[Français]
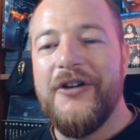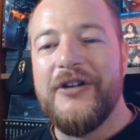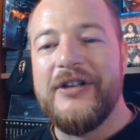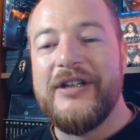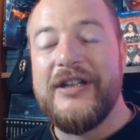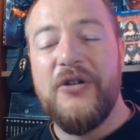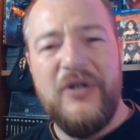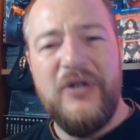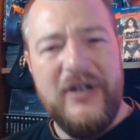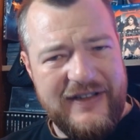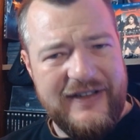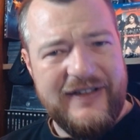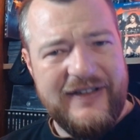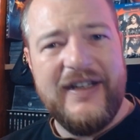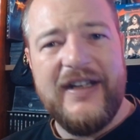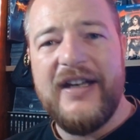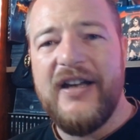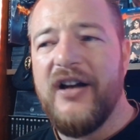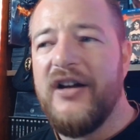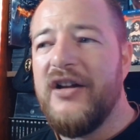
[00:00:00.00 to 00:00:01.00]
qui est au
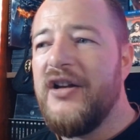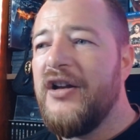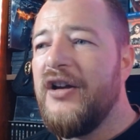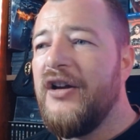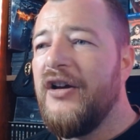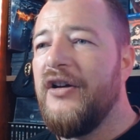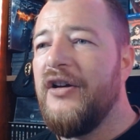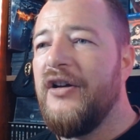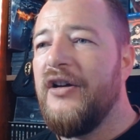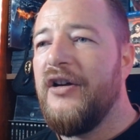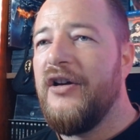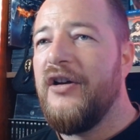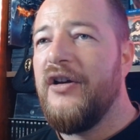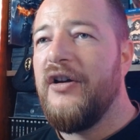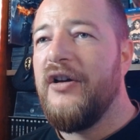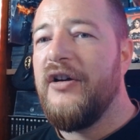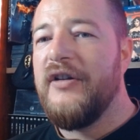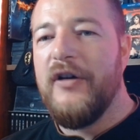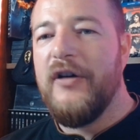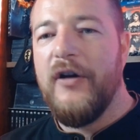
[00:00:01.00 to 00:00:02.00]
lycée,
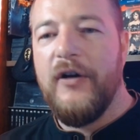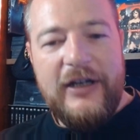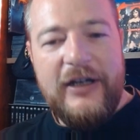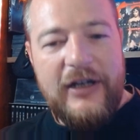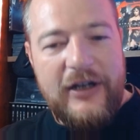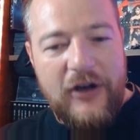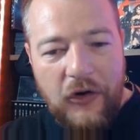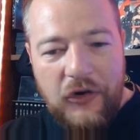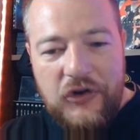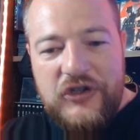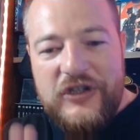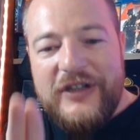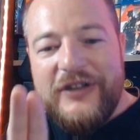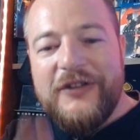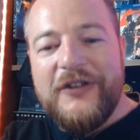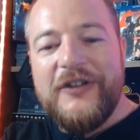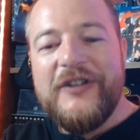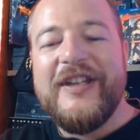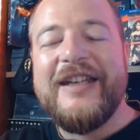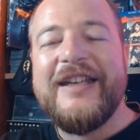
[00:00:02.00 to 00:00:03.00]
il y
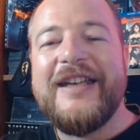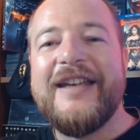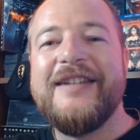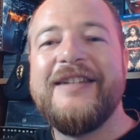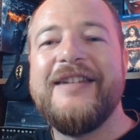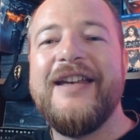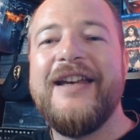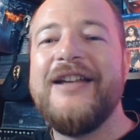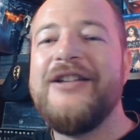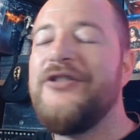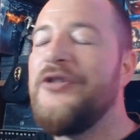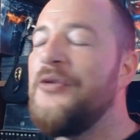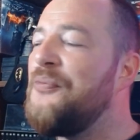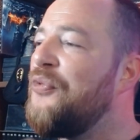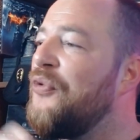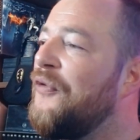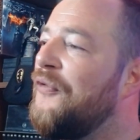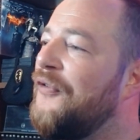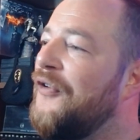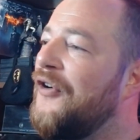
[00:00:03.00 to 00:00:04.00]
enregistre ses cassettes
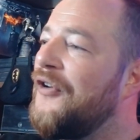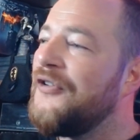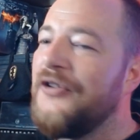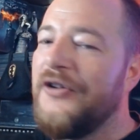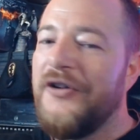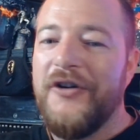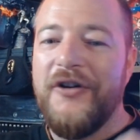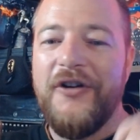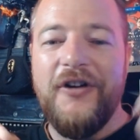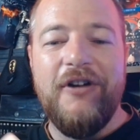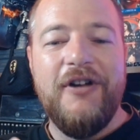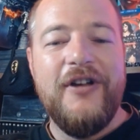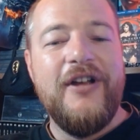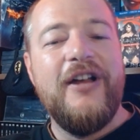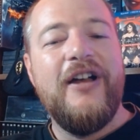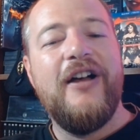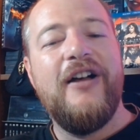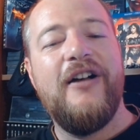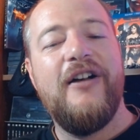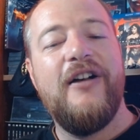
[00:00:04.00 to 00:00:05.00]
pour vendre,
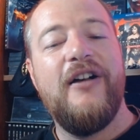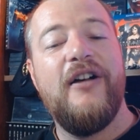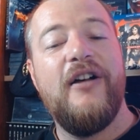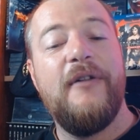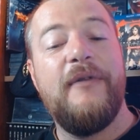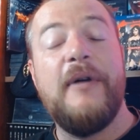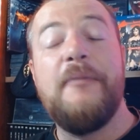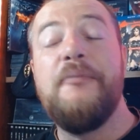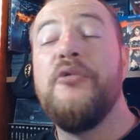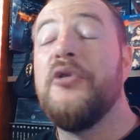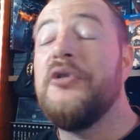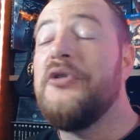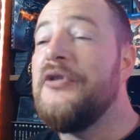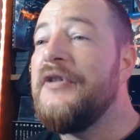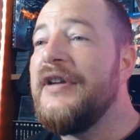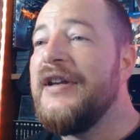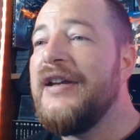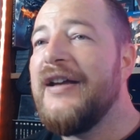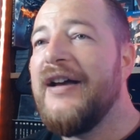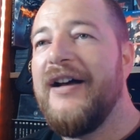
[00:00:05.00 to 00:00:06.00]
enfin, pour
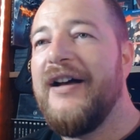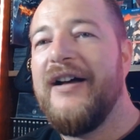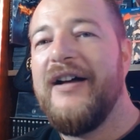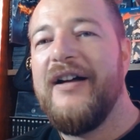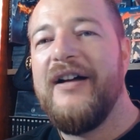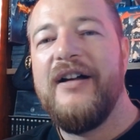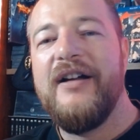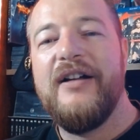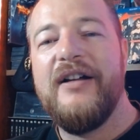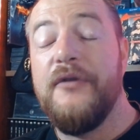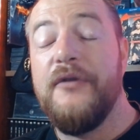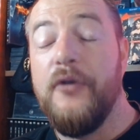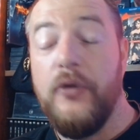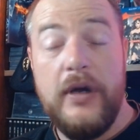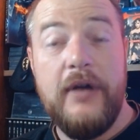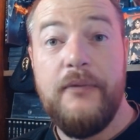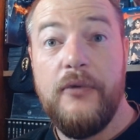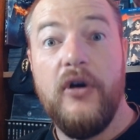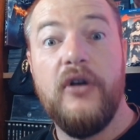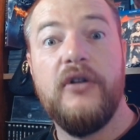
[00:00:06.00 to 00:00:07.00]
donner à.
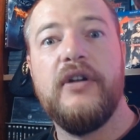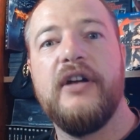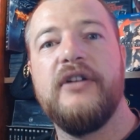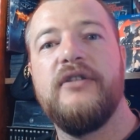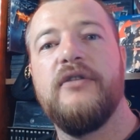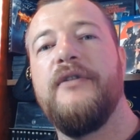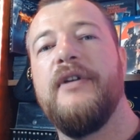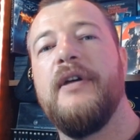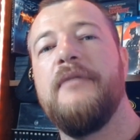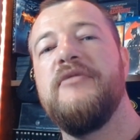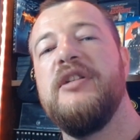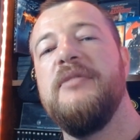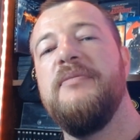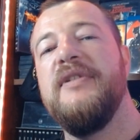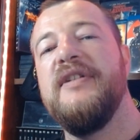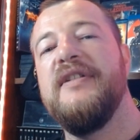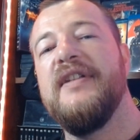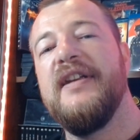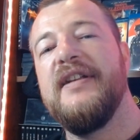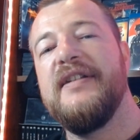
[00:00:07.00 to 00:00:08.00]
Ouais, vendre, ils s'en fait un petit
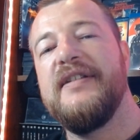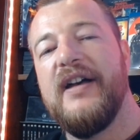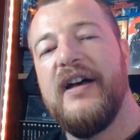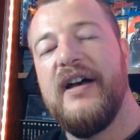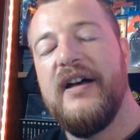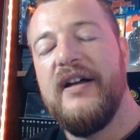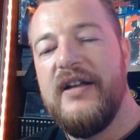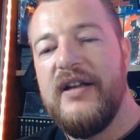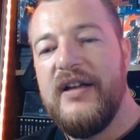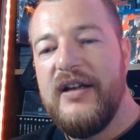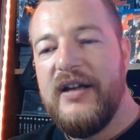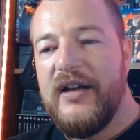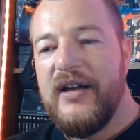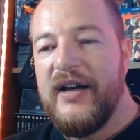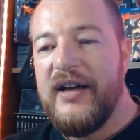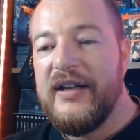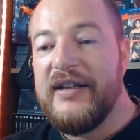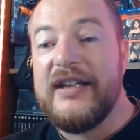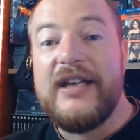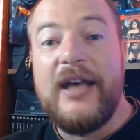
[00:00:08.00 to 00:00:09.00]
business à,
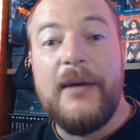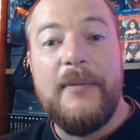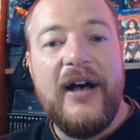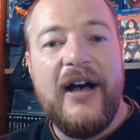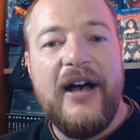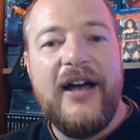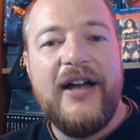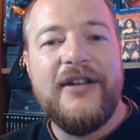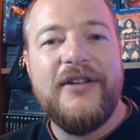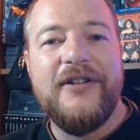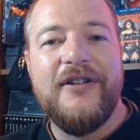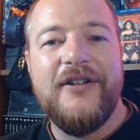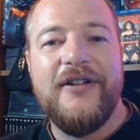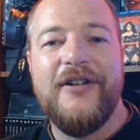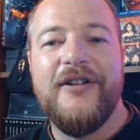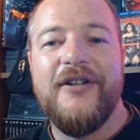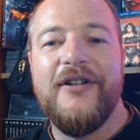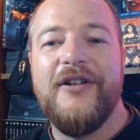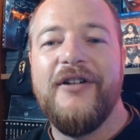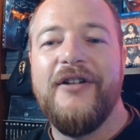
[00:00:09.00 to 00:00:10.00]
à des camarades,
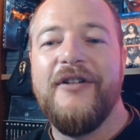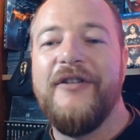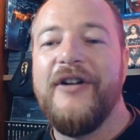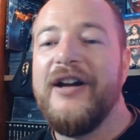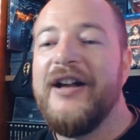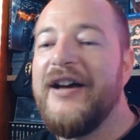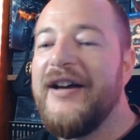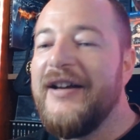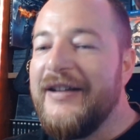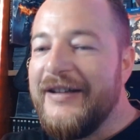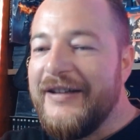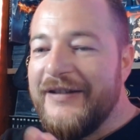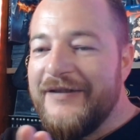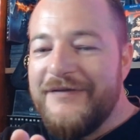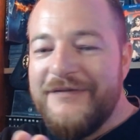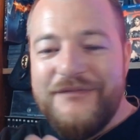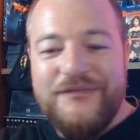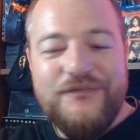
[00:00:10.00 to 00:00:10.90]
voilà, il